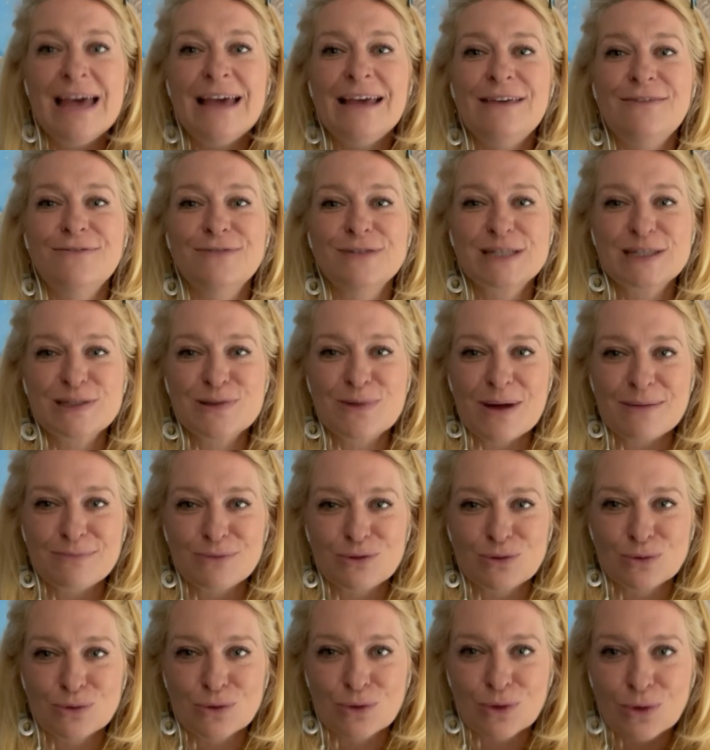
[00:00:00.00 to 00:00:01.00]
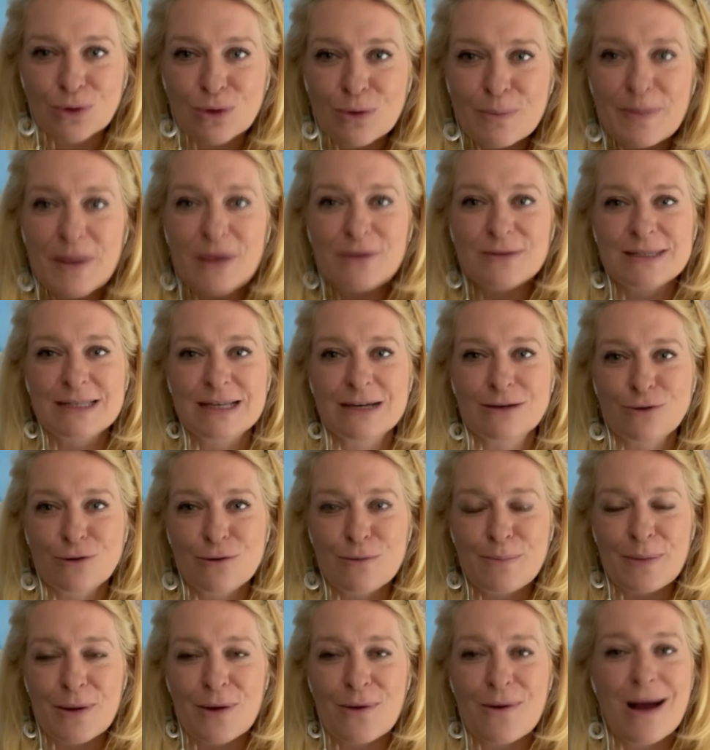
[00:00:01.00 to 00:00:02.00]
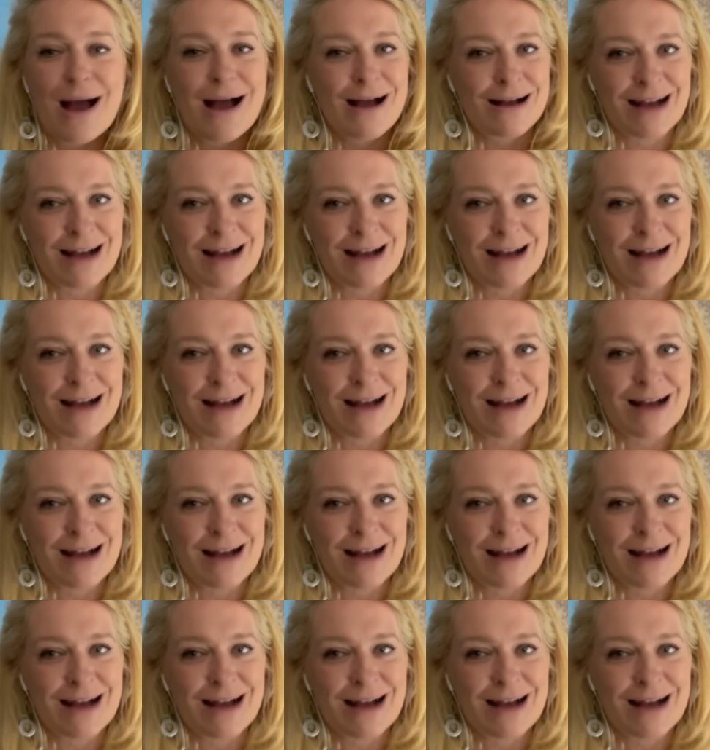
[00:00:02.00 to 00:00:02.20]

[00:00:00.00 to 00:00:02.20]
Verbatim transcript: i wysyłam tu grupę za grupą, a